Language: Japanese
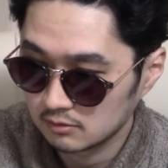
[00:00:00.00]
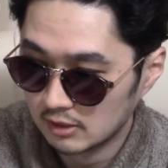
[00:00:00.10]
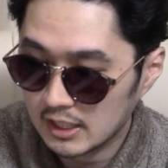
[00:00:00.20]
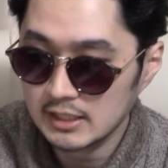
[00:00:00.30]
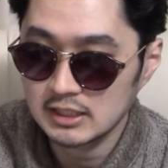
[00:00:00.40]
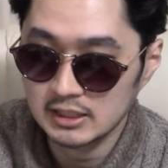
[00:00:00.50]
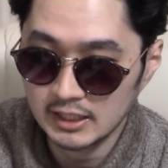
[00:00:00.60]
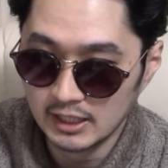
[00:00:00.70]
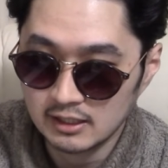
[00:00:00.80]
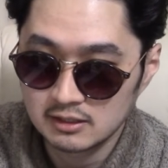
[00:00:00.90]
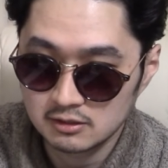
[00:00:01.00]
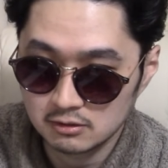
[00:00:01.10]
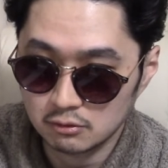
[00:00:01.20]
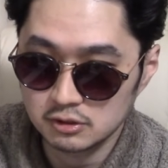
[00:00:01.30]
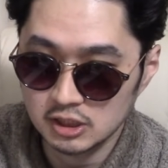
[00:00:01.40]
分かんねえんだから。
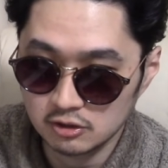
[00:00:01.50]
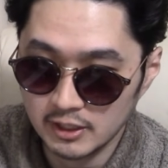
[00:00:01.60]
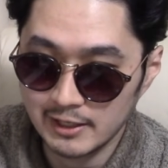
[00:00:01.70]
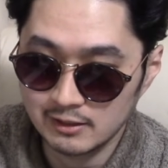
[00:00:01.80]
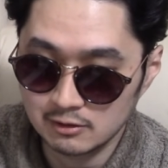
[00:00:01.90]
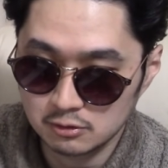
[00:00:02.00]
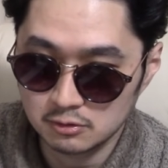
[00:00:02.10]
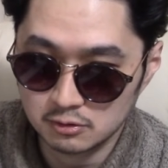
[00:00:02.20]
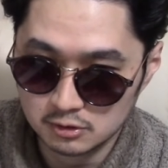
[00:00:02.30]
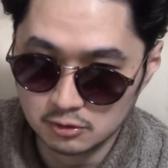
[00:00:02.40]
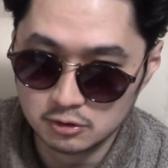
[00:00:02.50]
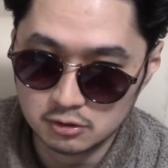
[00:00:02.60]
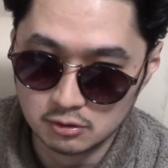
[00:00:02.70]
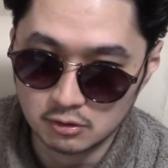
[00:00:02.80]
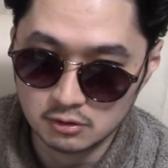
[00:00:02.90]
本人のそのその
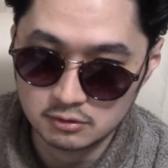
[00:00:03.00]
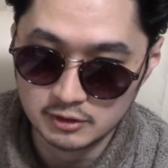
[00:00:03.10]
人